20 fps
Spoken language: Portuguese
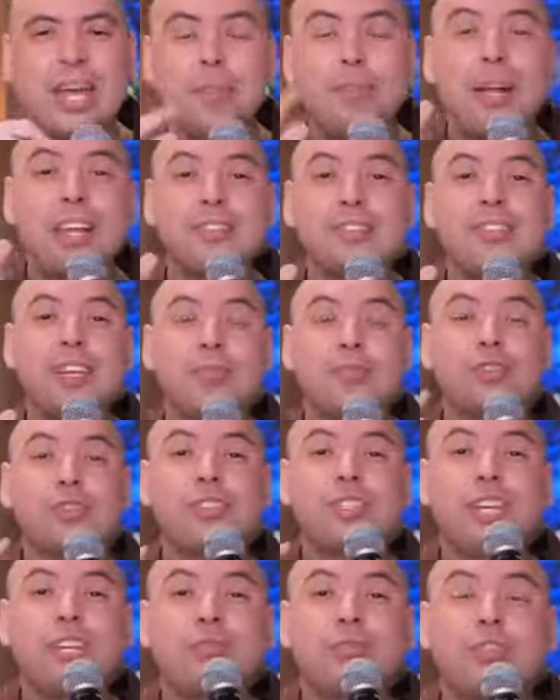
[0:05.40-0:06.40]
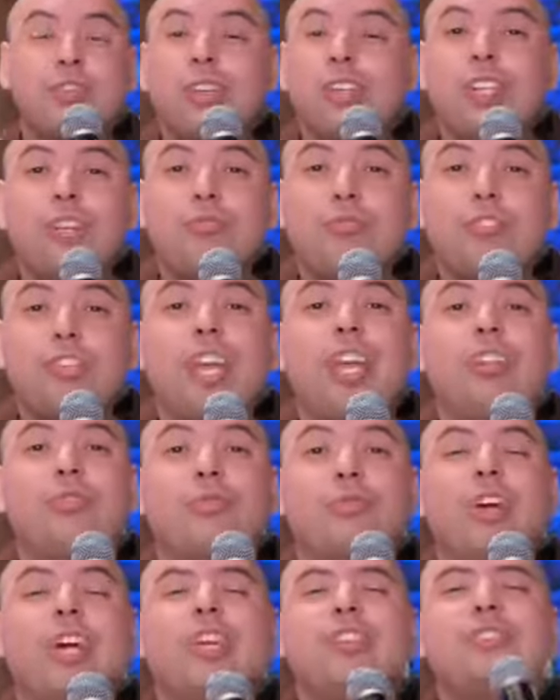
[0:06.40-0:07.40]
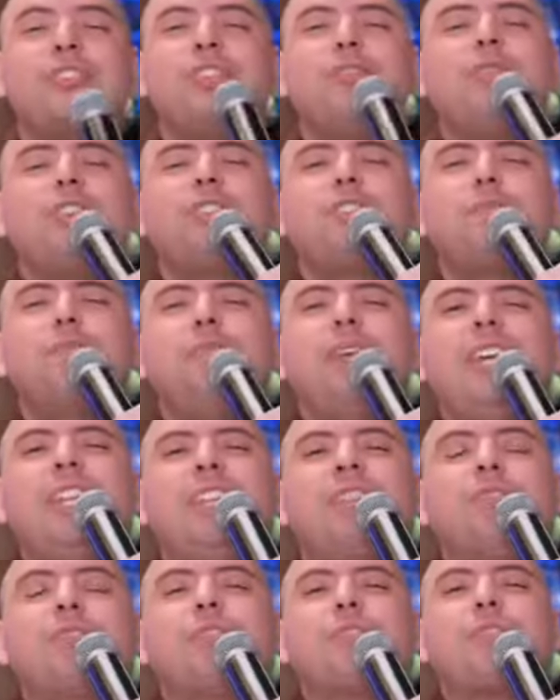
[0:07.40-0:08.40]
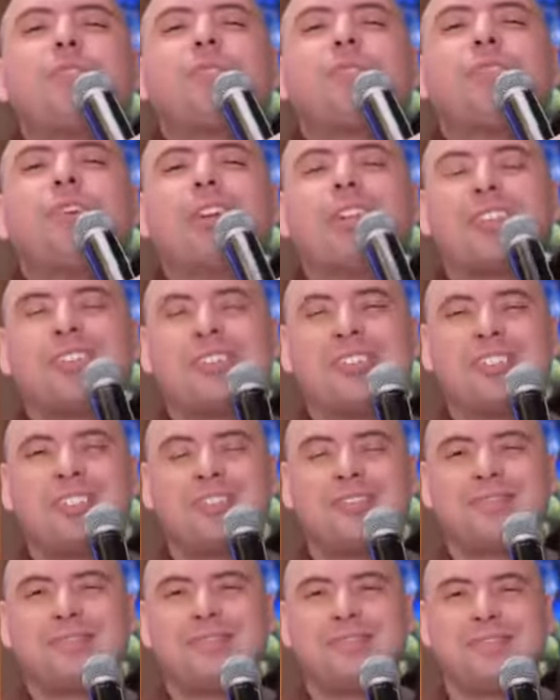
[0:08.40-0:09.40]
Para sermos santos só tem um jeito: se o espírito for forte.